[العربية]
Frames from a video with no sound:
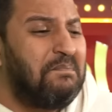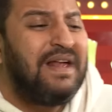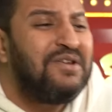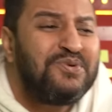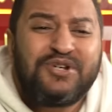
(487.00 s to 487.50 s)

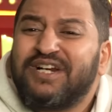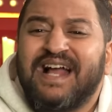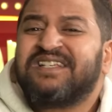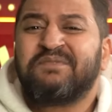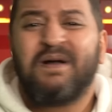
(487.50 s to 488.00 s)
ملوش
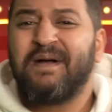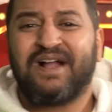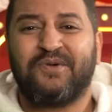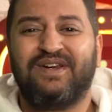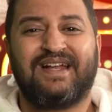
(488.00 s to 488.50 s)
لازمه بقى
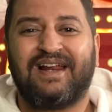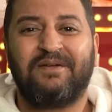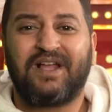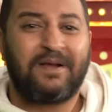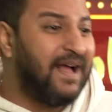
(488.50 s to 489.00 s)
كل
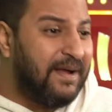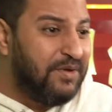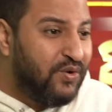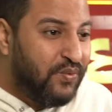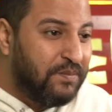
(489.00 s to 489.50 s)
الكلام ده يا جماعه
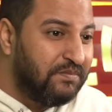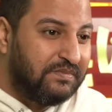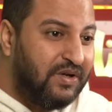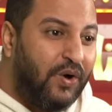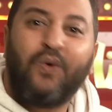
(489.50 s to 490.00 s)
اعملوا
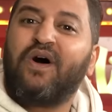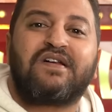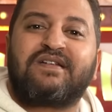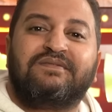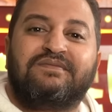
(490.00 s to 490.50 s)

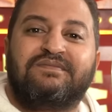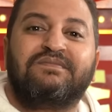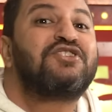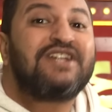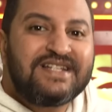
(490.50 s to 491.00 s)
حوار
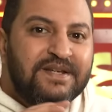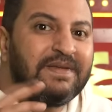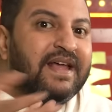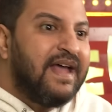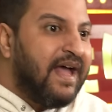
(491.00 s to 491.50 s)
مش لازم
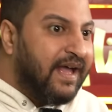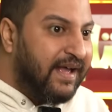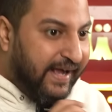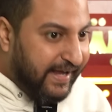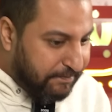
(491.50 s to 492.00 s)

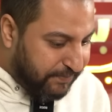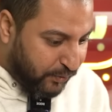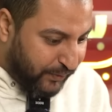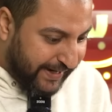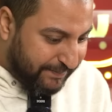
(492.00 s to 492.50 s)
آه، حبر
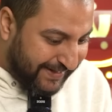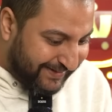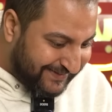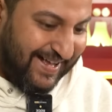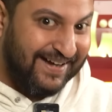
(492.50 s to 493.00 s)

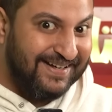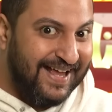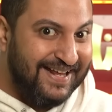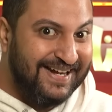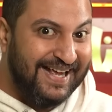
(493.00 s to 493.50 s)
واعمل
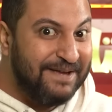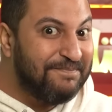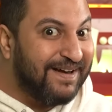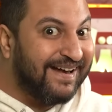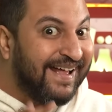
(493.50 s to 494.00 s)
هتلاقي
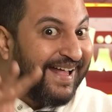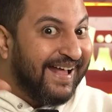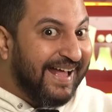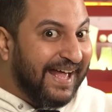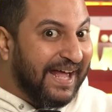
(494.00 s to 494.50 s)
الحبر آه،
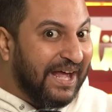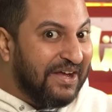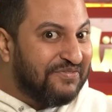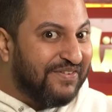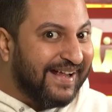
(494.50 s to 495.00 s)

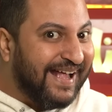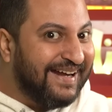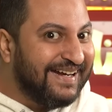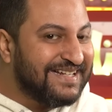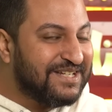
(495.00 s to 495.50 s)
آه، فجأة
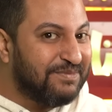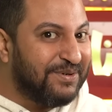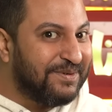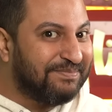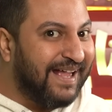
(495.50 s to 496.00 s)
الاسم
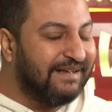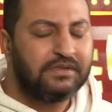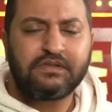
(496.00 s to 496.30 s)
وبتاع